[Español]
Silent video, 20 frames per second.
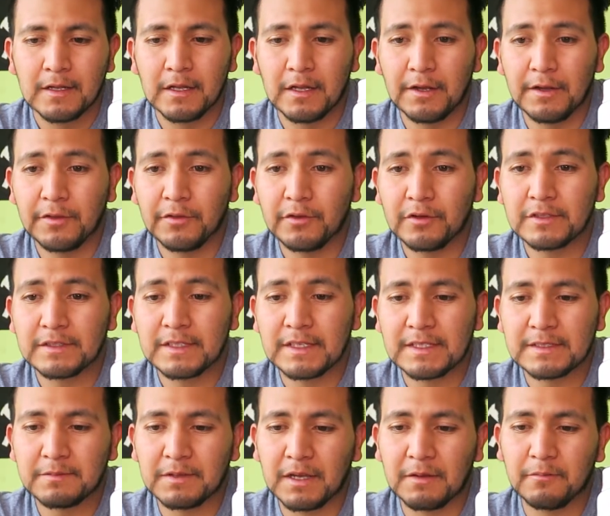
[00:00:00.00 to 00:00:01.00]

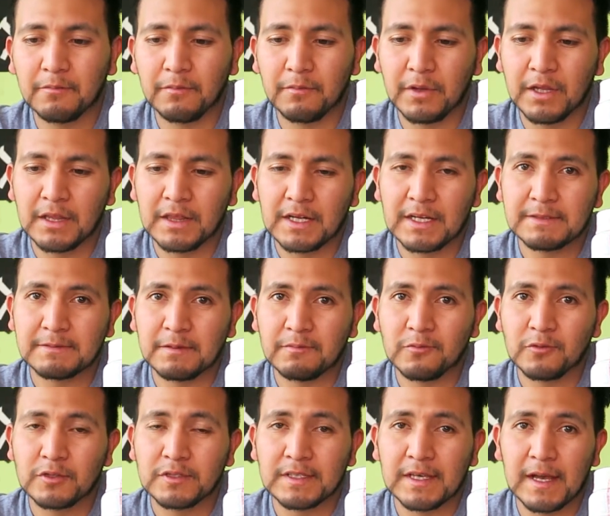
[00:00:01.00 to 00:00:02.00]
Entonces, bien, mientras
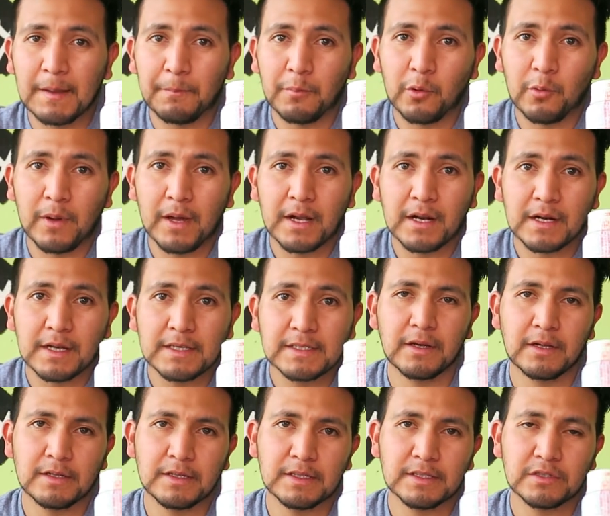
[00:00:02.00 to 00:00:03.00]
vamos a probar eh,
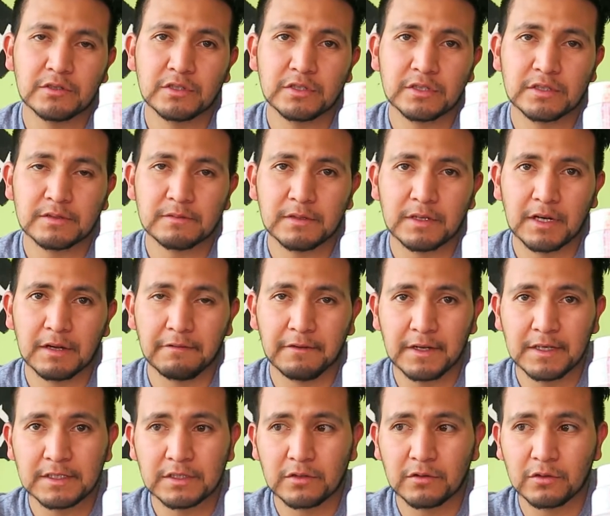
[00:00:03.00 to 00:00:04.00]
estos
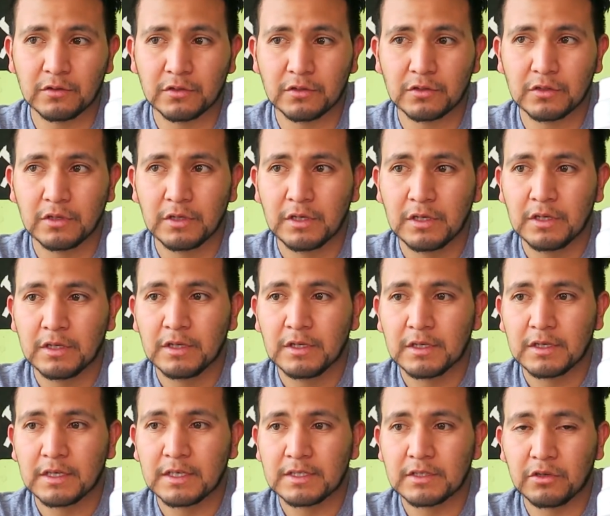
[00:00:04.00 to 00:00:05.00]
refrescos
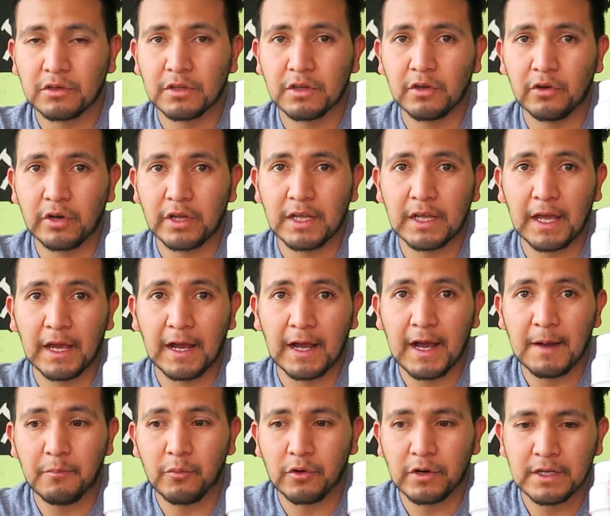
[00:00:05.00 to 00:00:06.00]
que son de origen
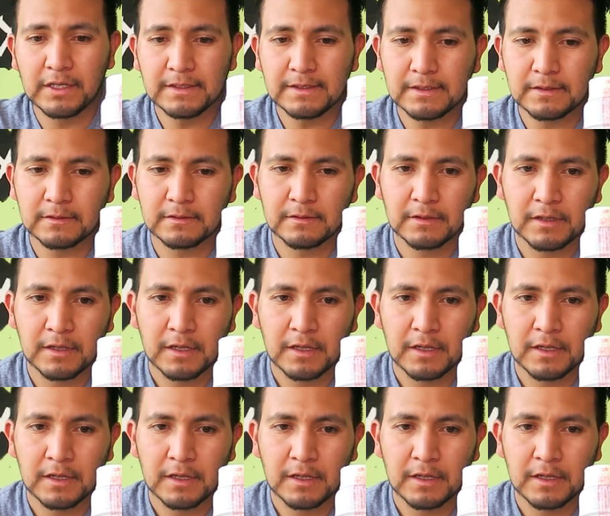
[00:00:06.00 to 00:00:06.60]
japonés.